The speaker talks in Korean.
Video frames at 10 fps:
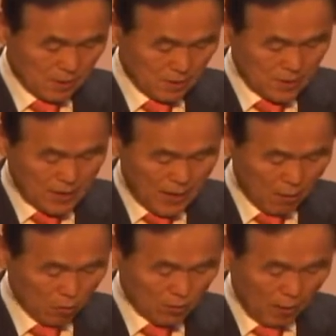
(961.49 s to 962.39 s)
은이나
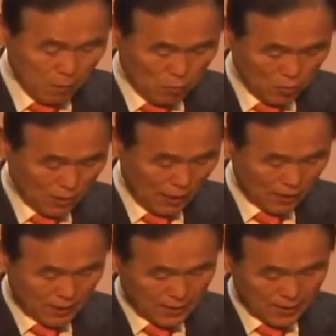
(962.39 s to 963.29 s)
혹은 나무를
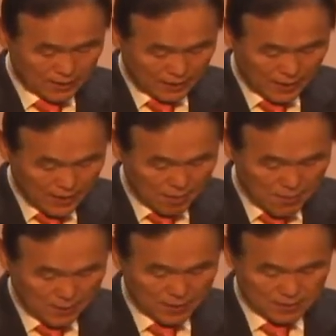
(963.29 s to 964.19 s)
깎아 이렇게 깎아
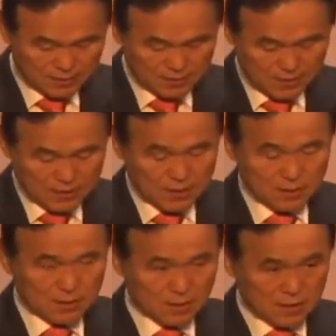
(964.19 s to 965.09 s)
만든
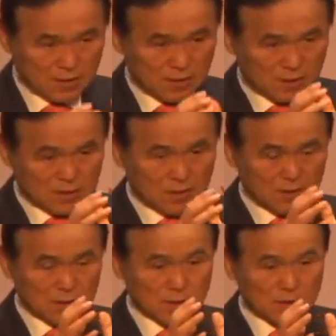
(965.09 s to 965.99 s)
어떤
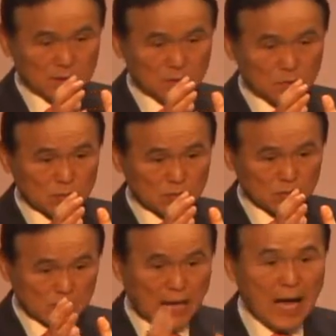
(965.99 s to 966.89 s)
그
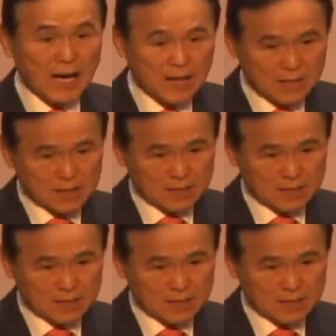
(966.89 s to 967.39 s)
뭐 상,